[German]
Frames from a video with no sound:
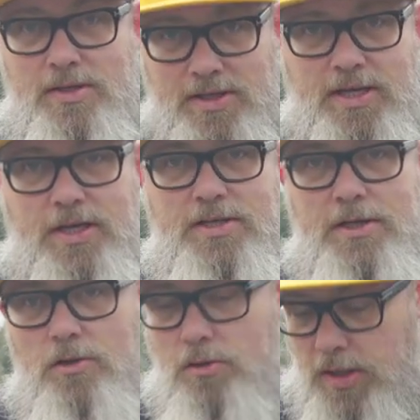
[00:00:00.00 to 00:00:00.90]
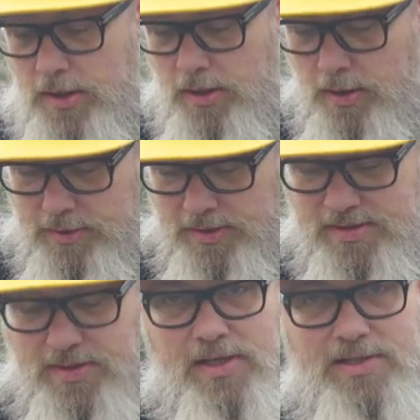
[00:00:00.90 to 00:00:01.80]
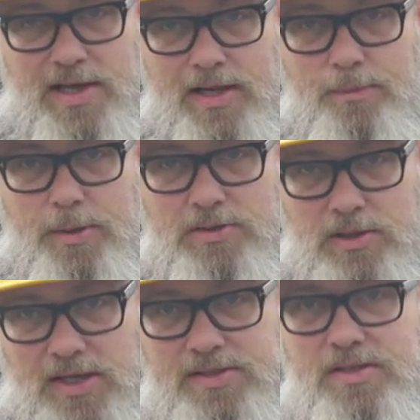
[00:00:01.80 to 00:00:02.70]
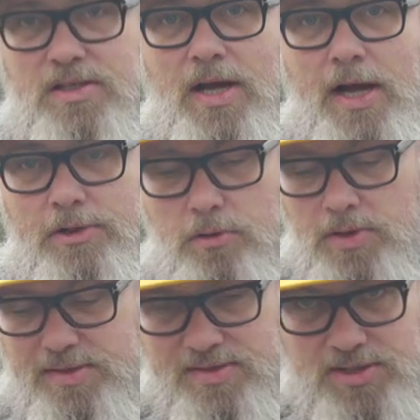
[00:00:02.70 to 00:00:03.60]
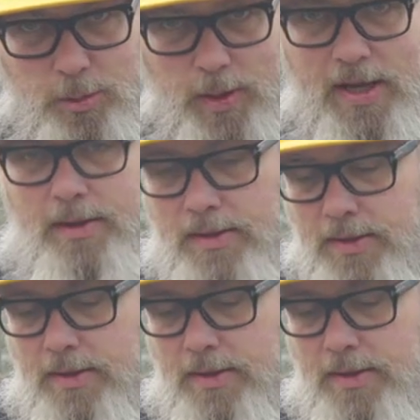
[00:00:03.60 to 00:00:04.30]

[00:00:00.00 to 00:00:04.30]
die Key-Technologie, dann ist hier das Ladepad gleichzeitig eine Haltung, es ist quer.